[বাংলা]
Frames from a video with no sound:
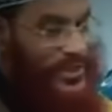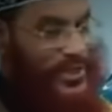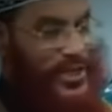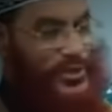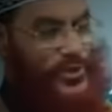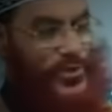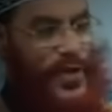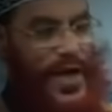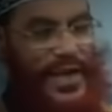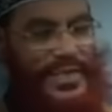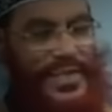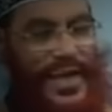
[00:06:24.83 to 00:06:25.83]
সেই জন্য
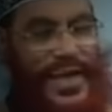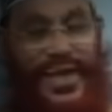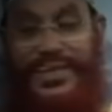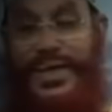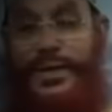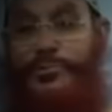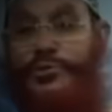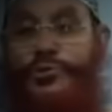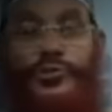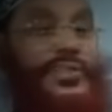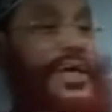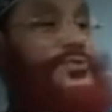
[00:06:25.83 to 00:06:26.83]
আল্লাহ তালা এটা
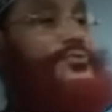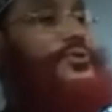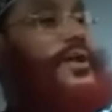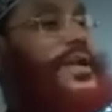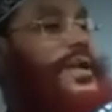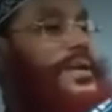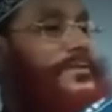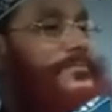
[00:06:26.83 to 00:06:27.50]
হেফাজতের দায়িত্ব নিলেন